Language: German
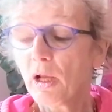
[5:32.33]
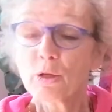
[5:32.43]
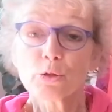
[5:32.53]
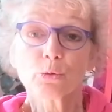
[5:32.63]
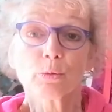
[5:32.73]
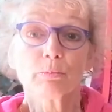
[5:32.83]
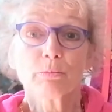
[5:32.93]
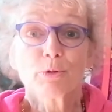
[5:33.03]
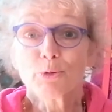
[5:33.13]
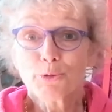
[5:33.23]
Also
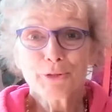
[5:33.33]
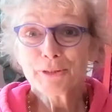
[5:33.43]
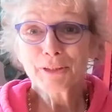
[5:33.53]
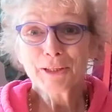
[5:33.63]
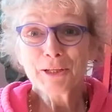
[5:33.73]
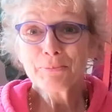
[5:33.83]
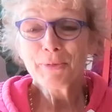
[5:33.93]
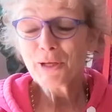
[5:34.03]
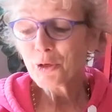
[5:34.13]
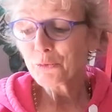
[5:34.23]
solltet ihr keinen
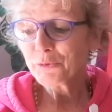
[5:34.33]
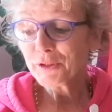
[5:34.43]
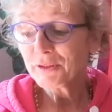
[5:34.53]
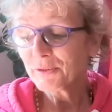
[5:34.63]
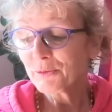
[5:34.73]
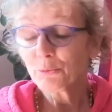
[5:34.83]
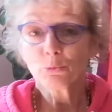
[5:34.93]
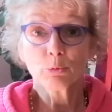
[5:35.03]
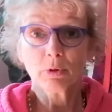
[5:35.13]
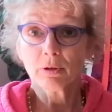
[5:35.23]
Bärlauch finden
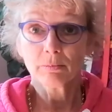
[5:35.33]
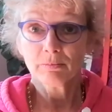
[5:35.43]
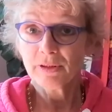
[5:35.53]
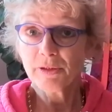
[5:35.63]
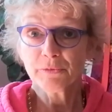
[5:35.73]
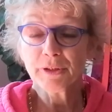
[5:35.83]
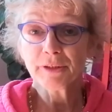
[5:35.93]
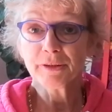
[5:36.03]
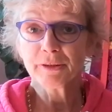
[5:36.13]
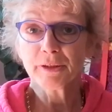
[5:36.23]
oder ihn
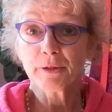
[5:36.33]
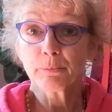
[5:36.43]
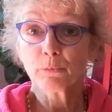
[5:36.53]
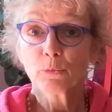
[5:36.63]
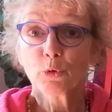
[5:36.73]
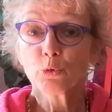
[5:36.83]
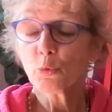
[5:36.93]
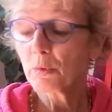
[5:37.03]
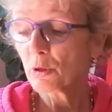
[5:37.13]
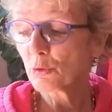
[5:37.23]
wegen dem
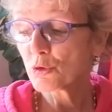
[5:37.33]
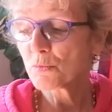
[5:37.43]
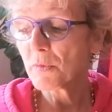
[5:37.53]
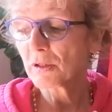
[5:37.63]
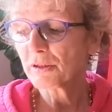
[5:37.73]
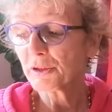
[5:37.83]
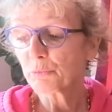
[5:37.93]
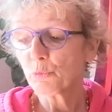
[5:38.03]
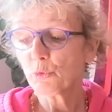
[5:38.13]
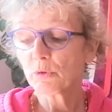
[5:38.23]
Knoblauchgeschmack
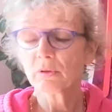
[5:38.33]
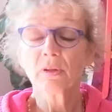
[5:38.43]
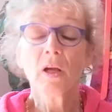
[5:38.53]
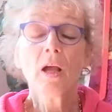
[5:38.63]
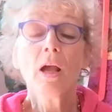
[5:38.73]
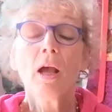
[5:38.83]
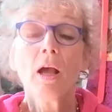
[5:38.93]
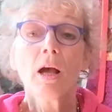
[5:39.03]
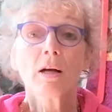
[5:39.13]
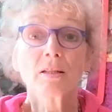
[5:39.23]
nicht mögen,
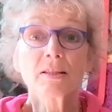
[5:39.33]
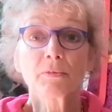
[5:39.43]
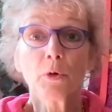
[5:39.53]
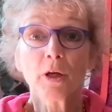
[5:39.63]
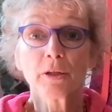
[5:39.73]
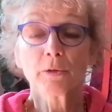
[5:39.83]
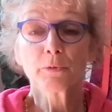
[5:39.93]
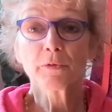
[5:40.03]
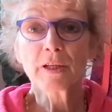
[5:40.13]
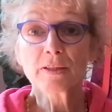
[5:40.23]
Angst vor einer
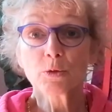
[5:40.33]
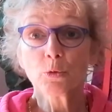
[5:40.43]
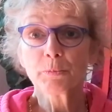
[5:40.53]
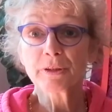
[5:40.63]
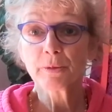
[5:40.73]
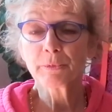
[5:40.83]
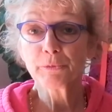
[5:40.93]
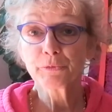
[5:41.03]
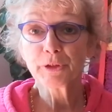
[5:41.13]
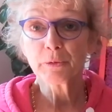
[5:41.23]
Verwechslung mit dem
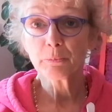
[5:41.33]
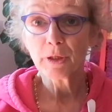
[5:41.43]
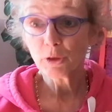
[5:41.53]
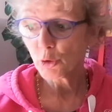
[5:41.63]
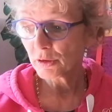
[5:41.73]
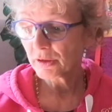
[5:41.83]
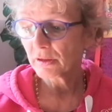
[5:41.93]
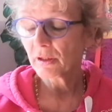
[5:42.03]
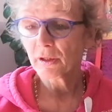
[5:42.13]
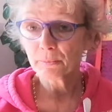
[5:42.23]
giftigen
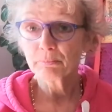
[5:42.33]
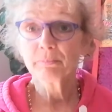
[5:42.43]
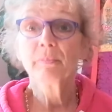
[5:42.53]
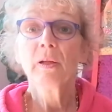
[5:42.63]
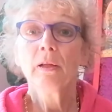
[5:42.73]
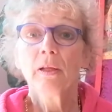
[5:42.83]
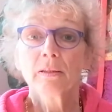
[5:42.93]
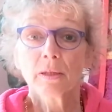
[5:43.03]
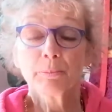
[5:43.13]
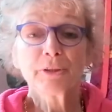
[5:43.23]
Maiglöckchen haben,
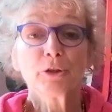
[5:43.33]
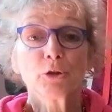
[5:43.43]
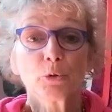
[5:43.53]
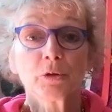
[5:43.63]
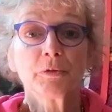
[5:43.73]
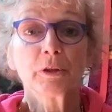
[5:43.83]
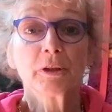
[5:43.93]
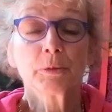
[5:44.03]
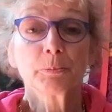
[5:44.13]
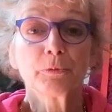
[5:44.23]
da bitte ich euch
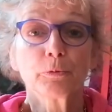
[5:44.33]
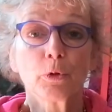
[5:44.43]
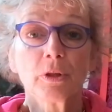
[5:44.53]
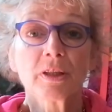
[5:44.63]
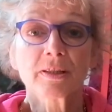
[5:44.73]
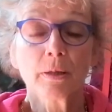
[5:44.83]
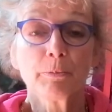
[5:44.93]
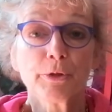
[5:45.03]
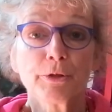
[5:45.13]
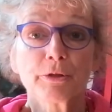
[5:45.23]
wirklich, bevor ihr
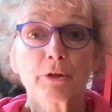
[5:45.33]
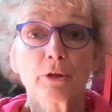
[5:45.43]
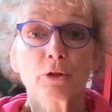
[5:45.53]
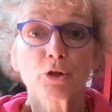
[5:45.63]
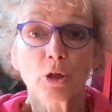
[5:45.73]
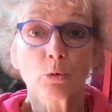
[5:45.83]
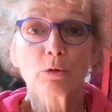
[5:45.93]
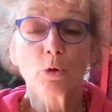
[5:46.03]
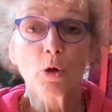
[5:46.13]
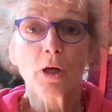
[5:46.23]
sammelt,
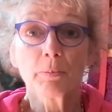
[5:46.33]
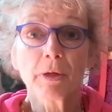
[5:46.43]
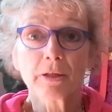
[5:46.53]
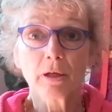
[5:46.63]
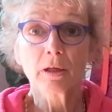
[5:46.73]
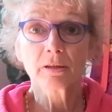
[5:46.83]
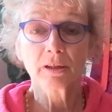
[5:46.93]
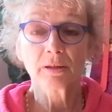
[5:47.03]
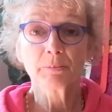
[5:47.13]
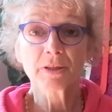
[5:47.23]
schaut noch einmal nach.
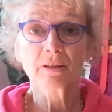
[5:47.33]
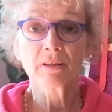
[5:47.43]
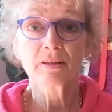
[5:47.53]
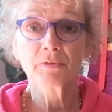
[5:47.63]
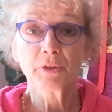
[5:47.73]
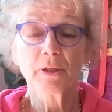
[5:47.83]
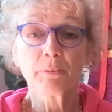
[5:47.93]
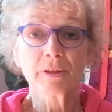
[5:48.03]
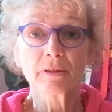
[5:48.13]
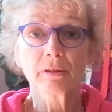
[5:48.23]
Da gibt es ganz viel
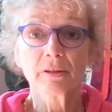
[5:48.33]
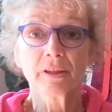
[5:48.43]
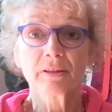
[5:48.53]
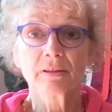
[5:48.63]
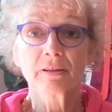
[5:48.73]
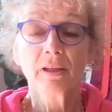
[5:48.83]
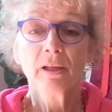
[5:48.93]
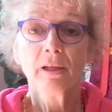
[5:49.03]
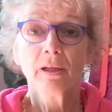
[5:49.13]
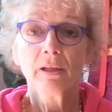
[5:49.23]
im Internet,
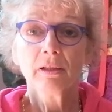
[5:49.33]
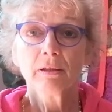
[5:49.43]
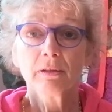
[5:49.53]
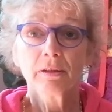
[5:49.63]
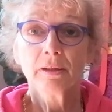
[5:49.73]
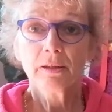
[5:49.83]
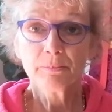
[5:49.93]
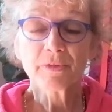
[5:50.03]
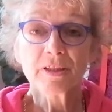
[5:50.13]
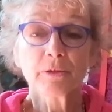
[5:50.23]

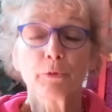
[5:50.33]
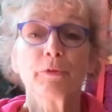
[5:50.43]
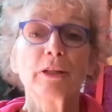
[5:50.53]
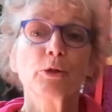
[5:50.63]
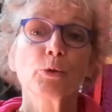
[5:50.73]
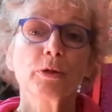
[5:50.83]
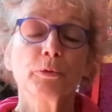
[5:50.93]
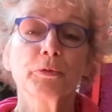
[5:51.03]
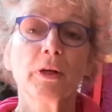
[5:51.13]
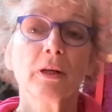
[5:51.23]
eben was die
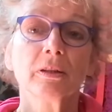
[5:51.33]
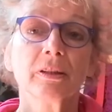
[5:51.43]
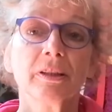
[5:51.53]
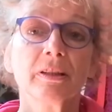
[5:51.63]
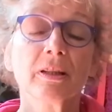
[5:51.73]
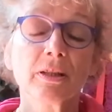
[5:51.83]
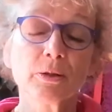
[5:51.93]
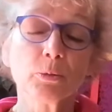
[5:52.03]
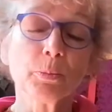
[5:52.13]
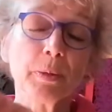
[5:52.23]
Verwechslungsgefahr angeht.
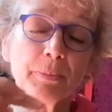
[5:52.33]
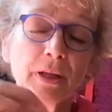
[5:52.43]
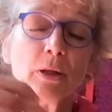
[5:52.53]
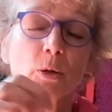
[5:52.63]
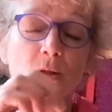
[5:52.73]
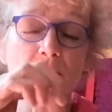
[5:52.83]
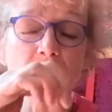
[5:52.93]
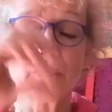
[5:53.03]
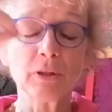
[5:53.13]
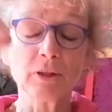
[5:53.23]
Also beim Bärlauch ist
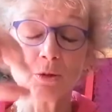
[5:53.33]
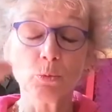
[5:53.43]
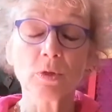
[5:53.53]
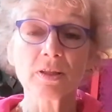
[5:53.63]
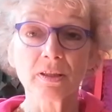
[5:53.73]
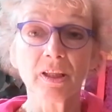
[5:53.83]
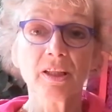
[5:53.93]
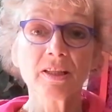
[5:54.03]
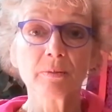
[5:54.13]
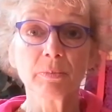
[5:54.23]
es wirklich so, dass
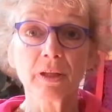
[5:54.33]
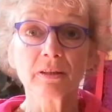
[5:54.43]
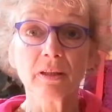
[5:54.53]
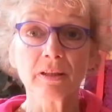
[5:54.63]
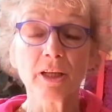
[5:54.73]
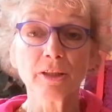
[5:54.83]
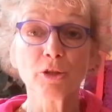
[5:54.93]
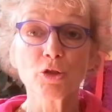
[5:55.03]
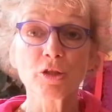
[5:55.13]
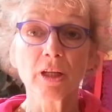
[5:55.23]
jedes Blatt einen
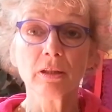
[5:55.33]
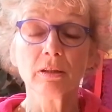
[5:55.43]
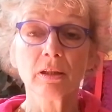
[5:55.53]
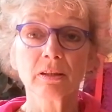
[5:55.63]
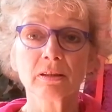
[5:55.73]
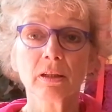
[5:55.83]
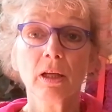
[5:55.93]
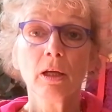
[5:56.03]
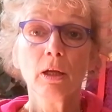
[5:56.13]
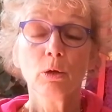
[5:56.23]
eigenen Stängel hat
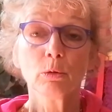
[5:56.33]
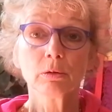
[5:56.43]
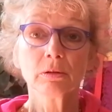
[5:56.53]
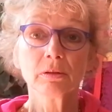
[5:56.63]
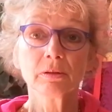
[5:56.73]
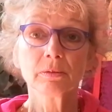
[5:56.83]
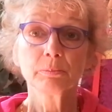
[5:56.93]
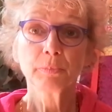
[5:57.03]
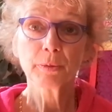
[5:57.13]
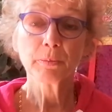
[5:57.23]
und
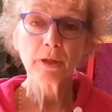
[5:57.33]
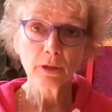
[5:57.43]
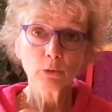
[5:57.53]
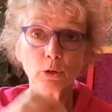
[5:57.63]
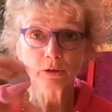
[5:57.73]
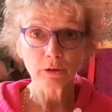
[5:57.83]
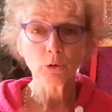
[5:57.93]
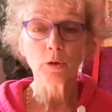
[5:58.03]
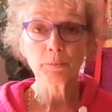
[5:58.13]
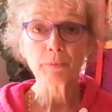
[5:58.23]
beim
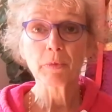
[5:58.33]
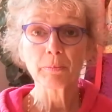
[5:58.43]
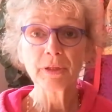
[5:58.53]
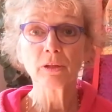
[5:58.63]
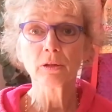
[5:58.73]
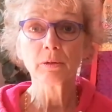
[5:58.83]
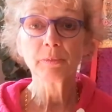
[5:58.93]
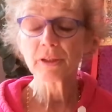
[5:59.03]
Maiglöckchen kommen immer mehrere